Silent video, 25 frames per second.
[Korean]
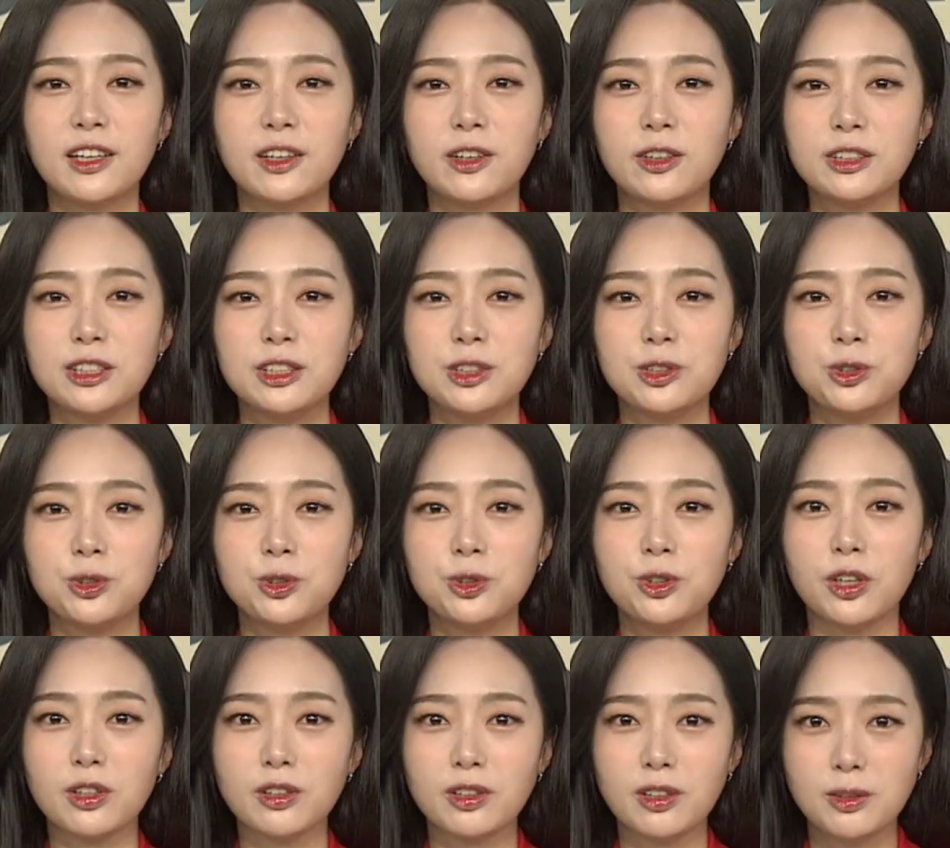한껏
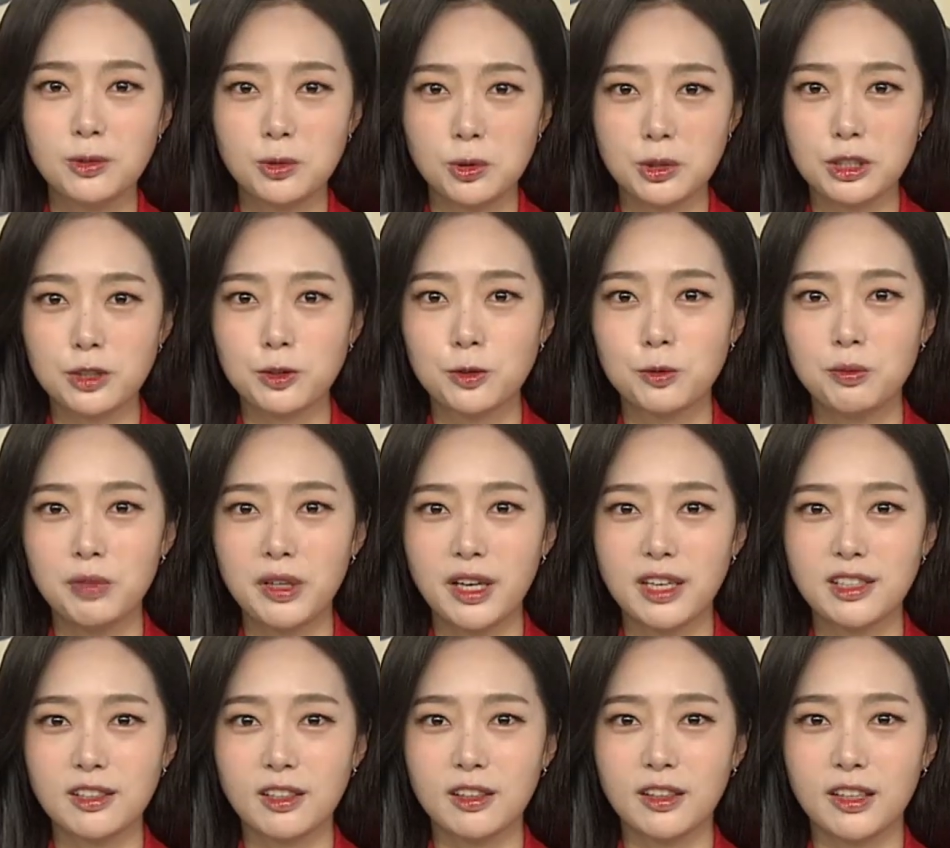이슈 어떤 소식
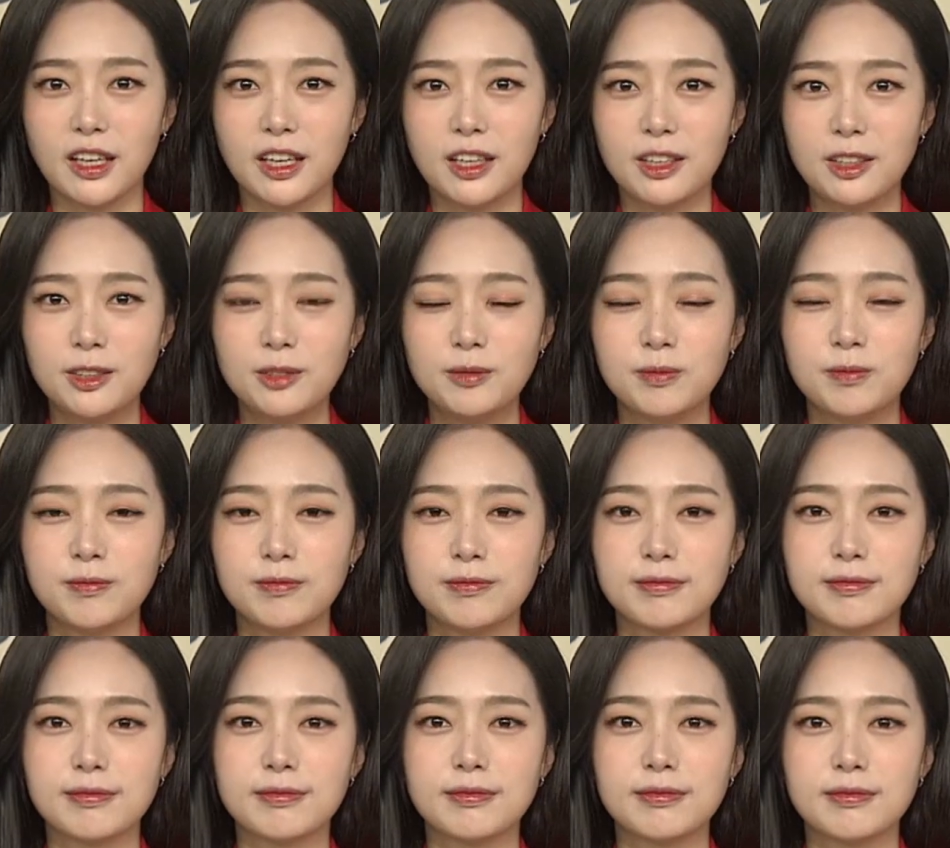준비하셨나요?
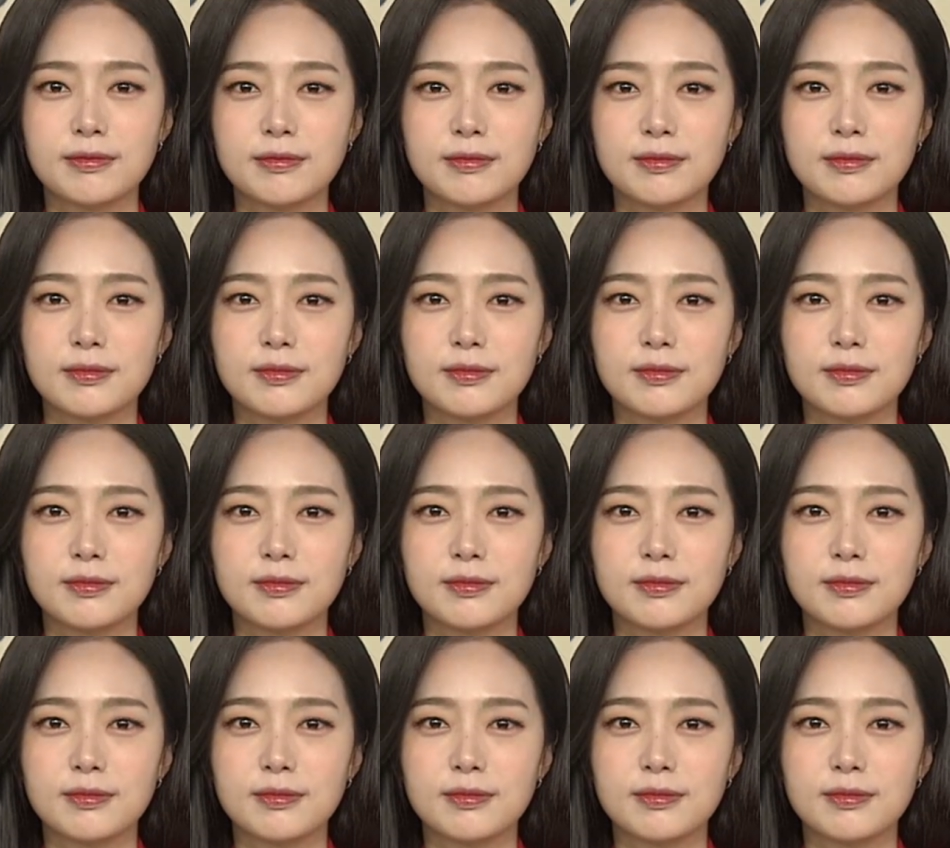네,